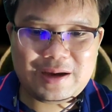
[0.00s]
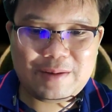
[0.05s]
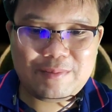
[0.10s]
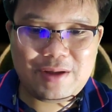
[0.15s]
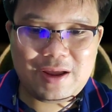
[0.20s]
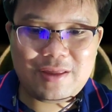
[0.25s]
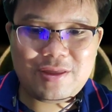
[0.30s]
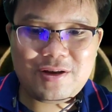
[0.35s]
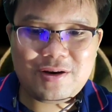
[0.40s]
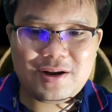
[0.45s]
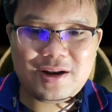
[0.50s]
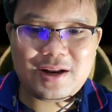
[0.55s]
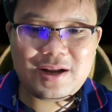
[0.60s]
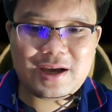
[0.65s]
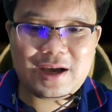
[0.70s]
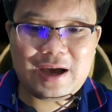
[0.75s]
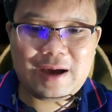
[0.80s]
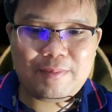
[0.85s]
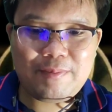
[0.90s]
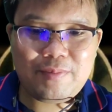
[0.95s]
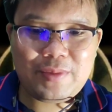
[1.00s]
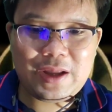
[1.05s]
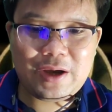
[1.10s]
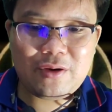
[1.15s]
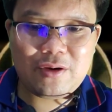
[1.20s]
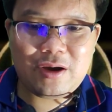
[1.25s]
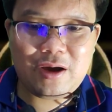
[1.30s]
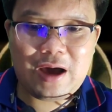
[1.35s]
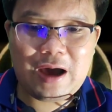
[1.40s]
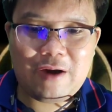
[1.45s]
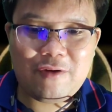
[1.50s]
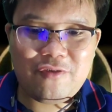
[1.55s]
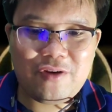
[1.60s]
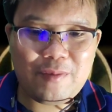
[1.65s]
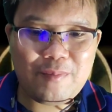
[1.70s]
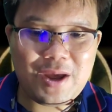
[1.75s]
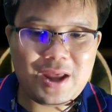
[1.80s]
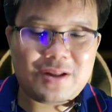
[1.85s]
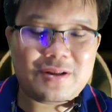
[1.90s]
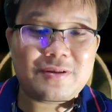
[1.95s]
Amazon นะครับแล้วก็
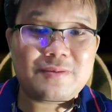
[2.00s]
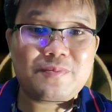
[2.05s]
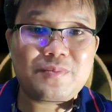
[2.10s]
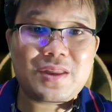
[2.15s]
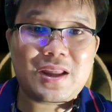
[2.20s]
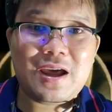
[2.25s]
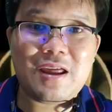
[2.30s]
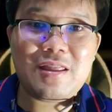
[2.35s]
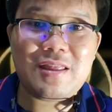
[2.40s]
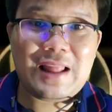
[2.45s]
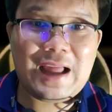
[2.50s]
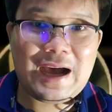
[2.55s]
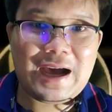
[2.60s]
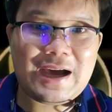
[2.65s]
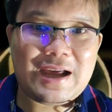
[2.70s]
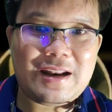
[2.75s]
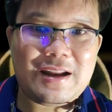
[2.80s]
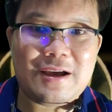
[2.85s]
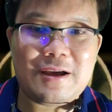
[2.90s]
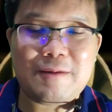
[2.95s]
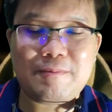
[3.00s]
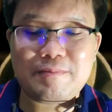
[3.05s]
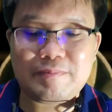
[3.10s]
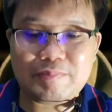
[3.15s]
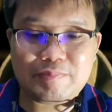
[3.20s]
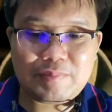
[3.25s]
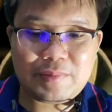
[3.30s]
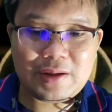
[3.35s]
Alphabet Tesla นะครับ